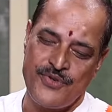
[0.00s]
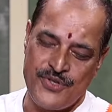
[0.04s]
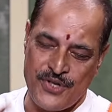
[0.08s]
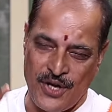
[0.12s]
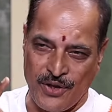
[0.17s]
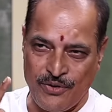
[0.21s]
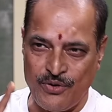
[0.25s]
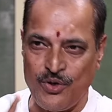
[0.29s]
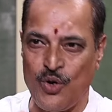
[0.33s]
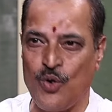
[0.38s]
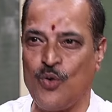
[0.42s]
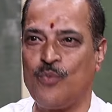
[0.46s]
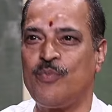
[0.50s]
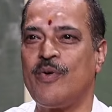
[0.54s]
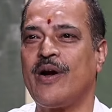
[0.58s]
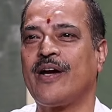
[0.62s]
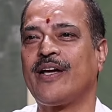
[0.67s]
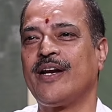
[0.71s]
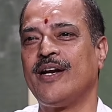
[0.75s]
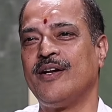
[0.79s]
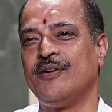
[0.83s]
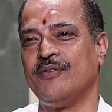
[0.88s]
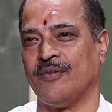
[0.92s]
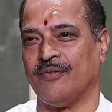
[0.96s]
చంద్రుడు
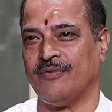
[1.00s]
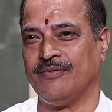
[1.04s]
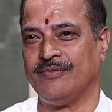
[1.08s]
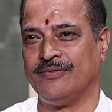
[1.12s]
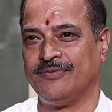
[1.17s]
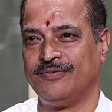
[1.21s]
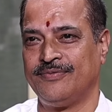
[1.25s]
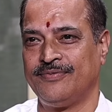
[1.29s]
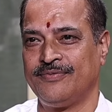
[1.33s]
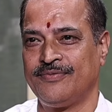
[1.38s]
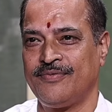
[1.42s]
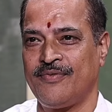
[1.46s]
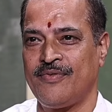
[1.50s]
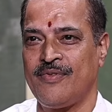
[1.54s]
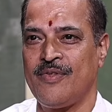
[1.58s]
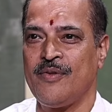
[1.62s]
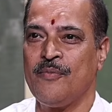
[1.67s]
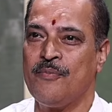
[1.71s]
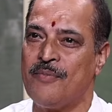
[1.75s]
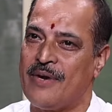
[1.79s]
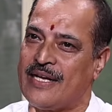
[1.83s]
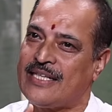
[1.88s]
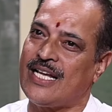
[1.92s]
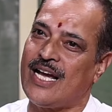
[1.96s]
ఉపగ్రహం
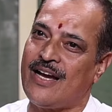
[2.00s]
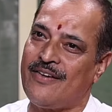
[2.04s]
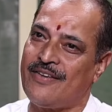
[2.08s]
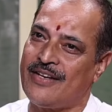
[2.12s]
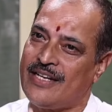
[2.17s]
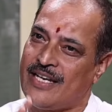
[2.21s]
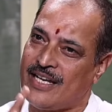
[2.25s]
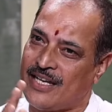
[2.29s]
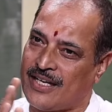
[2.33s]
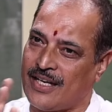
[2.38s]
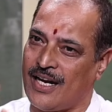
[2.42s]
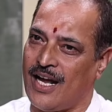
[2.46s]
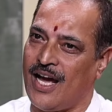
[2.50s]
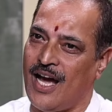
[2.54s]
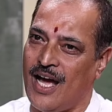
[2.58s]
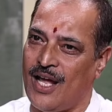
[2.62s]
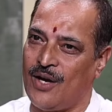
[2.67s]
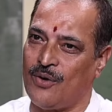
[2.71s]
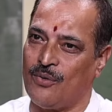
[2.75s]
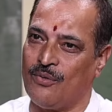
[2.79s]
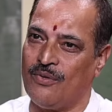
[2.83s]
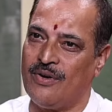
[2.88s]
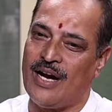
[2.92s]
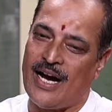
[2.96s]
మిగతావన్నీ
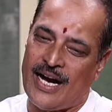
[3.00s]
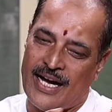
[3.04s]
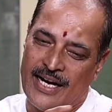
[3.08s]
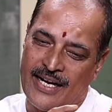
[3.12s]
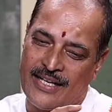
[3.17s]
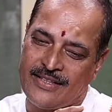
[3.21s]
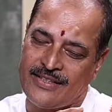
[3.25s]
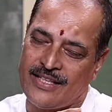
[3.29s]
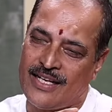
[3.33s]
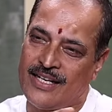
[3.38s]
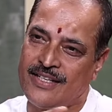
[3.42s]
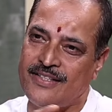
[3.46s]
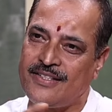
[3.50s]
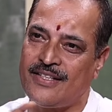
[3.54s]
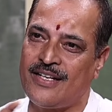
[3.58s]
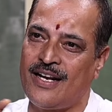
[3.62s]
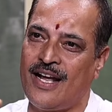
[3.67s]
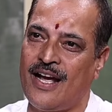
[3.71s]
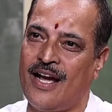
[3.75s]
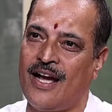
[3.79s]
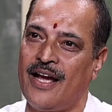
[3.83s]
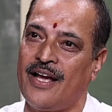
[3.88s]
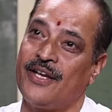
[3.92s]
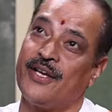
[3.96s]
గ్రహాలు అని తెలిసిన
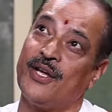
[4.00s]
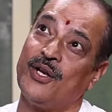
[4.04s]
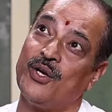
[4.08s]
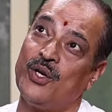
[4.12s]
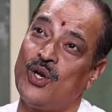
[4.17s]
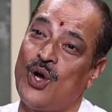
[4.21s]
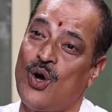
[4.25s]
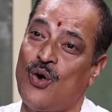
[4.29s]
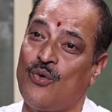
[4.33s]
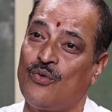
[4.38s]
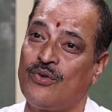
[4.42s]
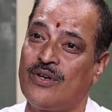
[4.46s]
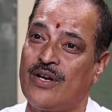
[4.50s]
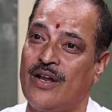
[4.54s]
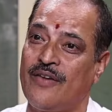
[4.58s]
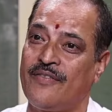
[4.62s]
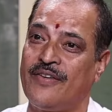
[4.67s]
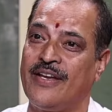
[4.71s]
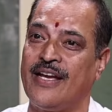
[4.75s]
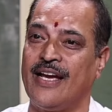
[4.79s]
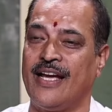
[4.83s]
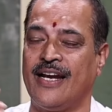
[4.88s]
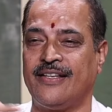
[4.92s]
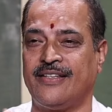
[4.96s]
ఎన్నో
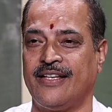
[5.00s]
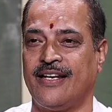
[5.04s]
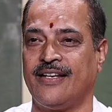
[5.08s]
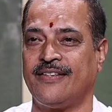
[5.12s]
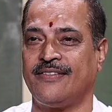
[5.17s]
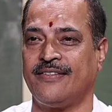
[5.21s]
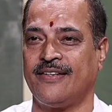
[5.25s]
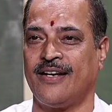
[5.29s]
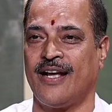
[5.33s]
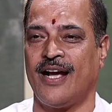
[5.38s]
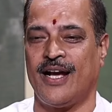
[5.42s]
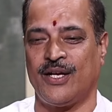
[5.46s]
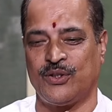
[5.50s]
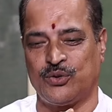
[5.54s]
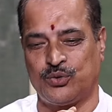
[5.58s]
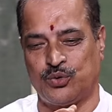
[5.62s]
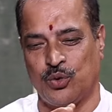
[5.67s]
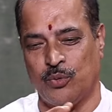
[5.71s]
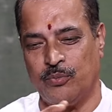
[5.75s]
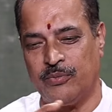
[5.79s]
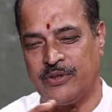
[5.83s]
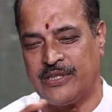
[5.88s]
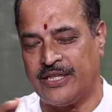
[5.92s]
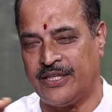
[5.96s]
ఉన్నవి అని తెలిసిన
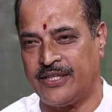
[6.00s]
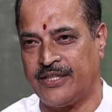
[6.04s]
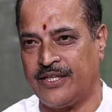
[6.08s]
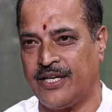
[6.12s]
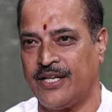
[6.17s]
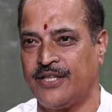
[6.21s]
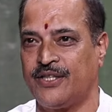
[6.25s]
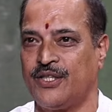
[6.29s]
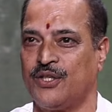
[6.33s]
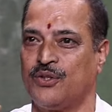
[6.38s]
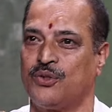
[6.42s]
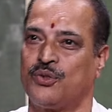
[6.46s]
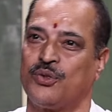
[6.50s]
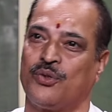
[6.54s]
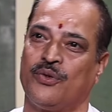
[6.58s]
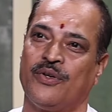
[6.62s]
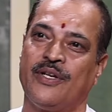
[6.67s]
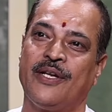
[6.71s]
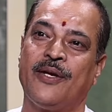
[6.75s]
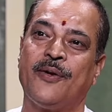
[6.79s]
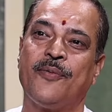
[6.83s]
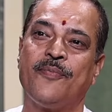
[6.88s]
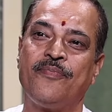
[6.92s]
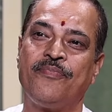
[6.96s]
తొమ్మిదింటిని
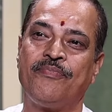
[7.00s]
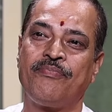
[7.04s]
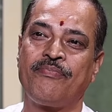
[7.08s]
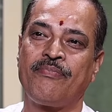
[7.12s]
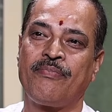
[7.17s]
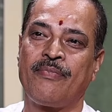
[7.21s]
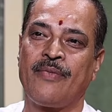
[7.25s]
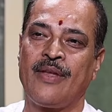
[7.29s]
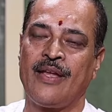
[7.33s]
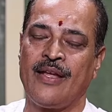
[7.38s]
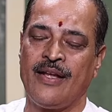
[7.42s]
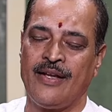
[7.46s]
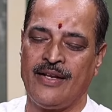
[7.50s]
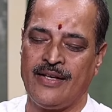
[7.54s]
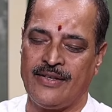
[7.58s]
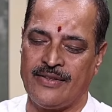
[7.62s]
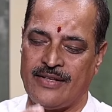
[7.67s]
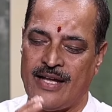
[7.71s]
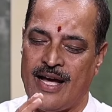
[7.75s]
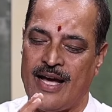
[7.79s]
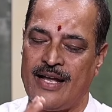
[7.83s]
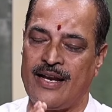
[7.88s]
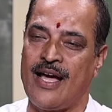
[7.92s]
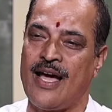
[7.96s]
తీసుకొని hmm.
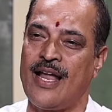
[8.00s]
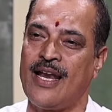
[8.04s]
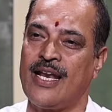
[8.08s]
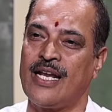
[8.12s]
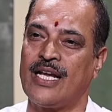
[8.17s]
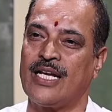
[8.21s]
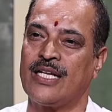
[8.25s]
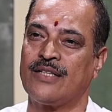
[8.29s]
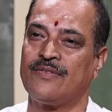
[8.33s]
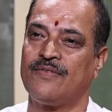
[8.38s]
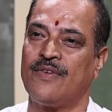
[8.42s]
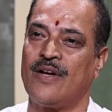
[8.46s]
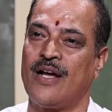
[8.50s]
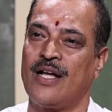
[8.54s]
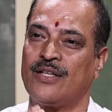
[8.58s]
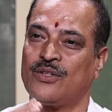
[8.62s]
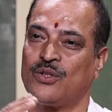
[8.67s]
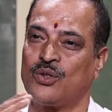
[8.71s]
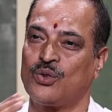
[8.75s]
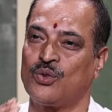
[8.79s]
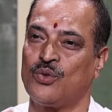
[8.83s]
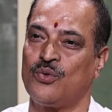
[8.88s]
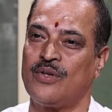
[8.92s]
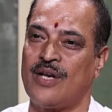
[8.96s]

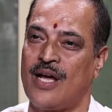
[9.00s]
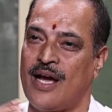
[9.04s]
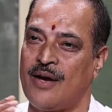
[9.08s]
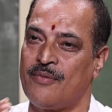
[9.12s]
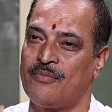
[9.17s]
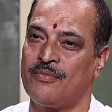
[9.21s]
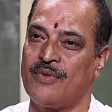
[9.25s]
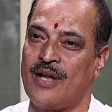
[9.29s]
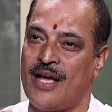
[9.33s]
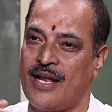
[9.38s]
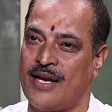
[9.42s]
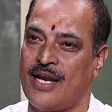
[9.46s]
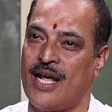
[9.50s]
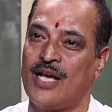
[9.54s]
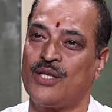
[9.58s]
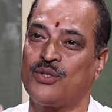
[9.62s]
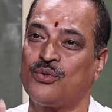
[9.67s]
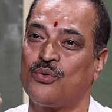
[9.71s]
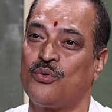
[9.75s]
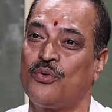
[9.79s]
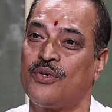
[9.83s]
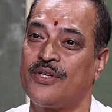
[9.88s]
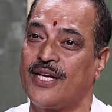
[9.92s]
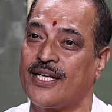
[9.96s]
నానాలింగద్వాదృతువు నాం నానా
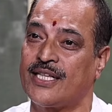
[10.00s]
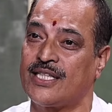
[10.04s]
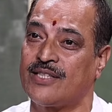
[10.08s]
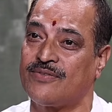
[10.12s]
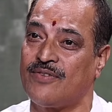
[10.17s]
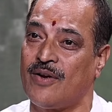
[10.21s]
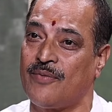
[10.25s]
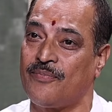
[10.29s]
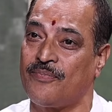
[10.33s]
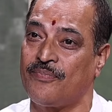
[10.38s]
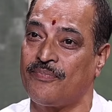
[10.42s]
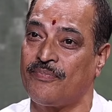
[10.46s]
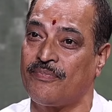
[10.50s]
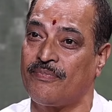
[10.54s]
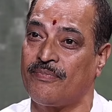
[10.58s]
సూర్యత్వం